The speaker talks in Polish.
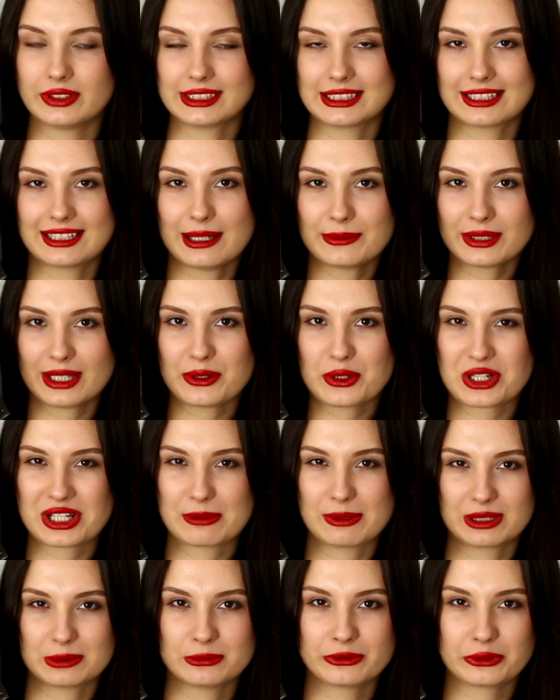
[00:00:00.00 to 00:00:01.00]
wiecie, dla mnie już
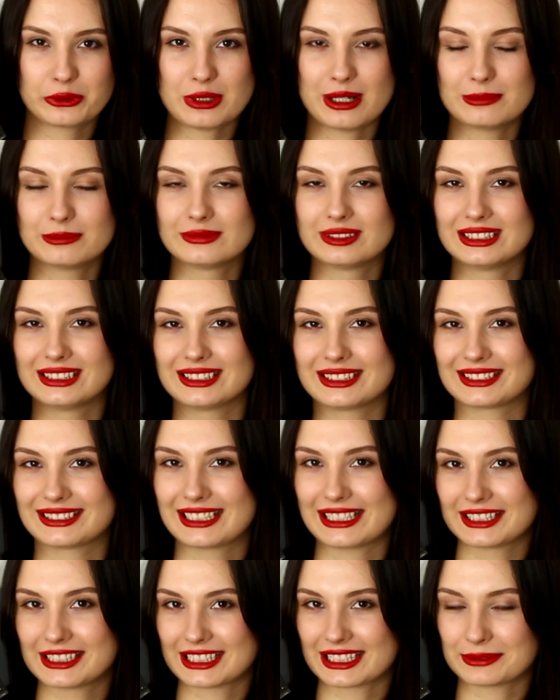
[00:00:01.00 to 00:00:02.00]
chyba to mówiłam e,
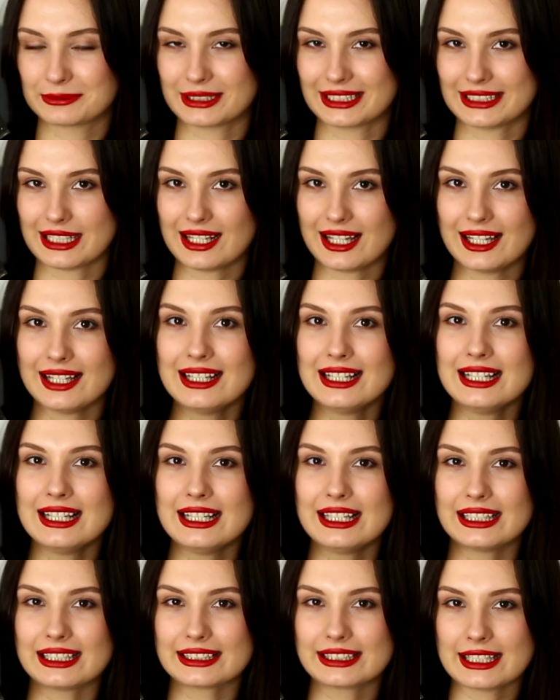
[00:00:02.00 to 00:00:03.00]
kiedyś na tym kanale,
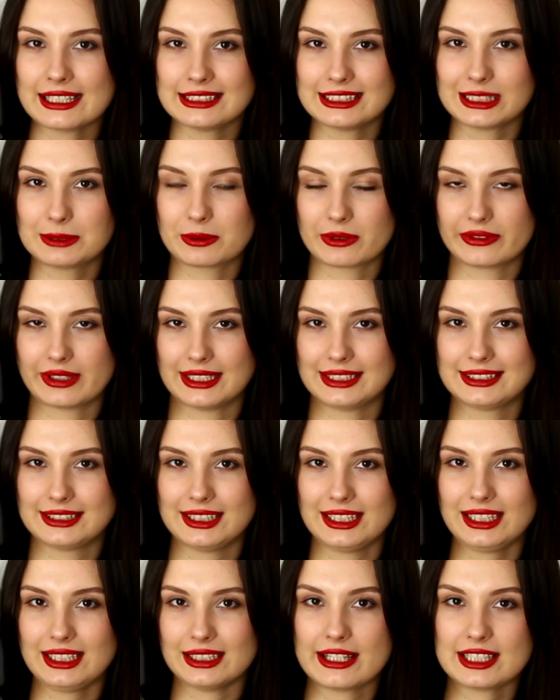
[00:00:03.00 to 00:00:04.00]
Język
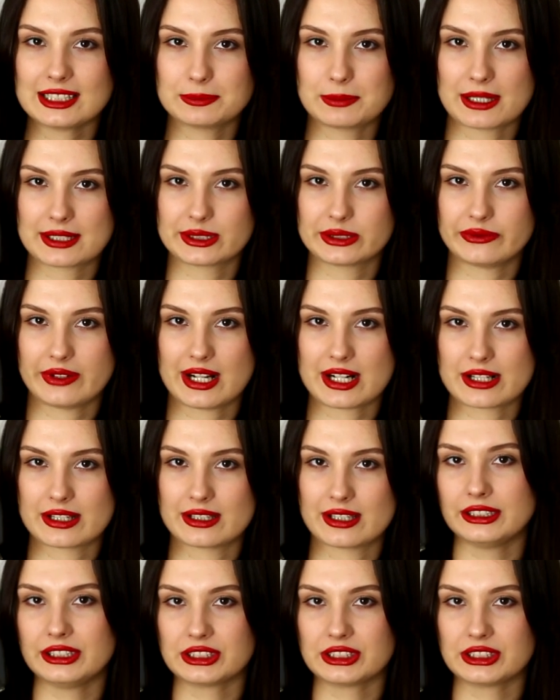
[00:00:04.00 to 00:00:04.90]
powieści jest bardzo ważny.